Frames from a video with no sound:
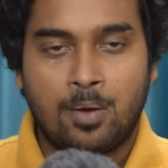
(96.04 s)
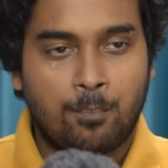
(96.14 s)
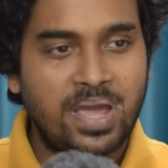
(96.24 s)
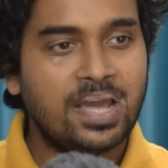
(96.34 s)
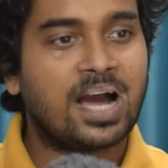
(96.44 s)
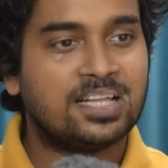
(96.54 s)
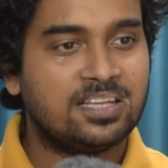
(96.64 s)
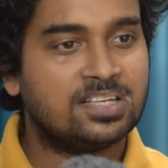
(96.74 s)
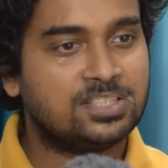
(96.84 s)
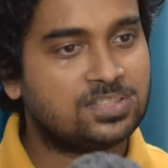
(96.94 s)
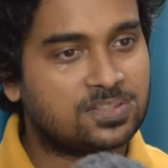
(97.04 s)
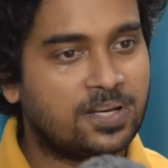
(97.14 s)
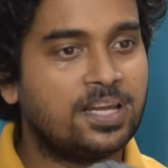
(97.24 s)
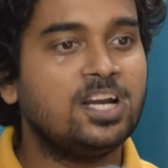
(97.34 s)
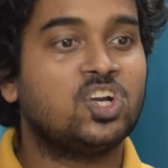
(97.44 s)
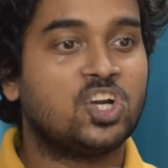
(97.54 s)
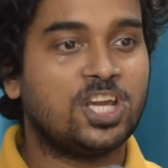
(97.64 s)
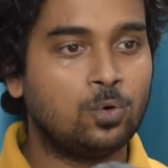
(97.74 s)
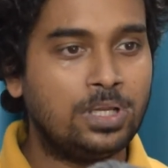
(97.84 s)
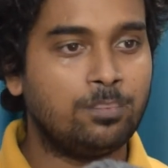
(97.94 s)
मैं एक आदिवासी स्त्री की
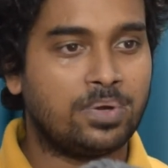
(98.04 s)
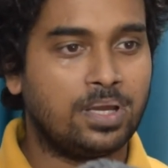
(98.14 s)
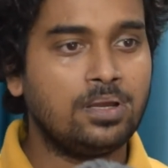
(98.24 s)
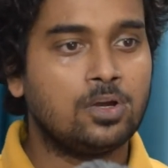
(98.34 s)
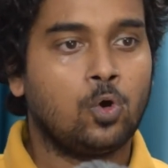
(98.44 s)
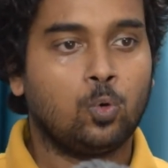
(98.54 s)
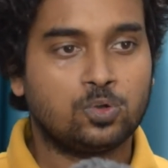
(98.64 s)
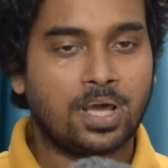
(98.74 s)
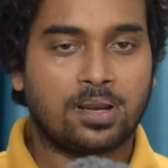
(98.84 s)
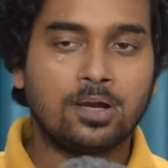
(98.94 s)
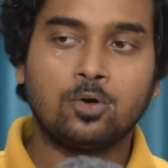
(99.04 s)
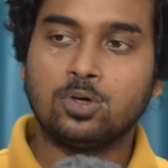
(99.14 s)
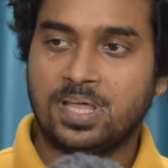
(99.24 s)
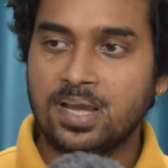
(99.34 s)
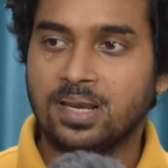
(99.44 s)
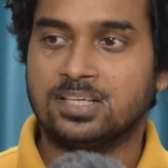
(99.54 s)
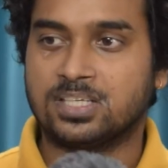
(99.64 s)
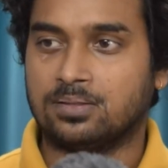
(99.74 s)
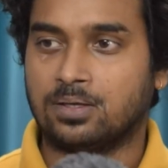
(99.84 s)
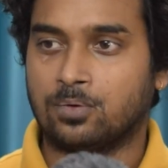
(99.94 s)
टिकुली में उसके रंग को देखना
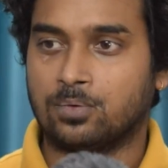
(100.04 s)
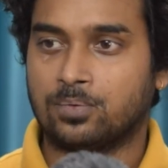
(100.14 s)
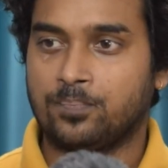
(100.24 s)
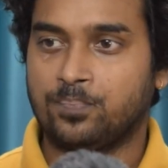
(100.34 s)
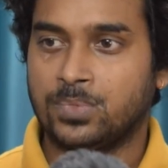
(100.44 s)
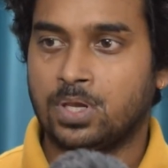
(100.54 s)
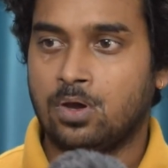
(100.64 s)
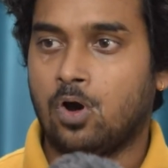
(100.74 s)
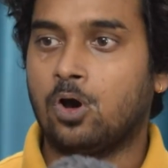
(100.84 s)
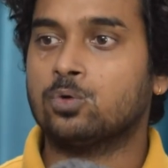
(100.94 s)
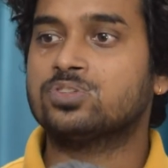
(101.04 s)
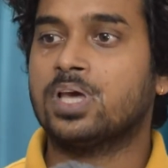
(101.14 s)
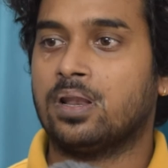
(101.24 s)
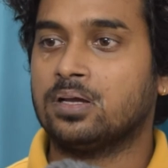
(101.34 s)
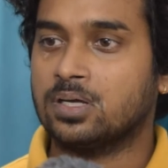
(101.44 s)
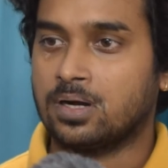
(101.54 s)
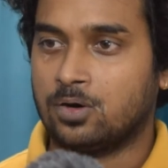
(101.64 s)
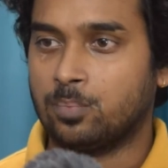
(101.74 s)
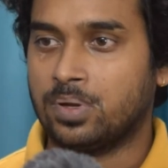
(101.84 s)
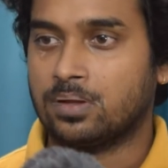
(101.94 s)
चाहता हूं और उसके रक्त
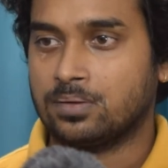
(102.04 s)
कणों में